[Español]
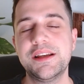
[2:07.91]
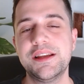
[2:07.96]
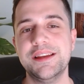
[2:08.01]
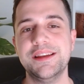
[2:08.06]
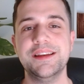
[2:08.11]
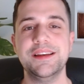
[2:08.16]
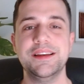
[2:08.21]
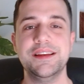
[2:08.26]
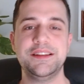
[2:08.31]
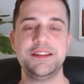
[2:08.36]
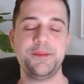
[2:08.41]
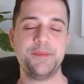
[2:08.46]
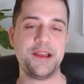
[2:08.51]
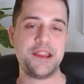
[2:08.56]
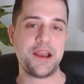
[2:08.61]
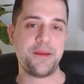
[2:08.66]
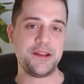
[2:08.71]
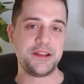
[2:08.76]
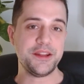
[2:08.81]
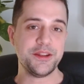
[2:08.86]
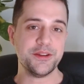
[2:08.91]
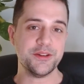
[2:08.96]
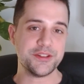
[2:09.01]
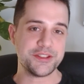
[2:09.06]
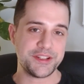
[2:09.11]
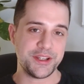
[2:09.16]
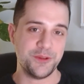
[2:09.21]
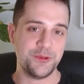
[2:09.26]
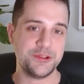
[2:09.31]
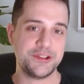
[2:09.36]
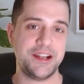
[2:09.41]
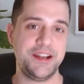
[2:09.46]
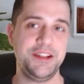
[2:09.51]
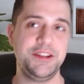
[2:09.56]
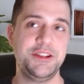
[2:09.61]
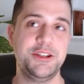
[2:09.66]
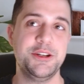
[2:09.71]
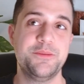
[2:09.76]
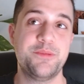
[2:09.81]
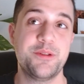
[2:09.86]
que se me haya metido este
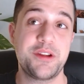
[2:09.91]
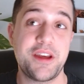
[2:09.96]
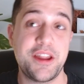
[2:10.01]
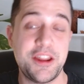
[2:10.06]
gusanito porque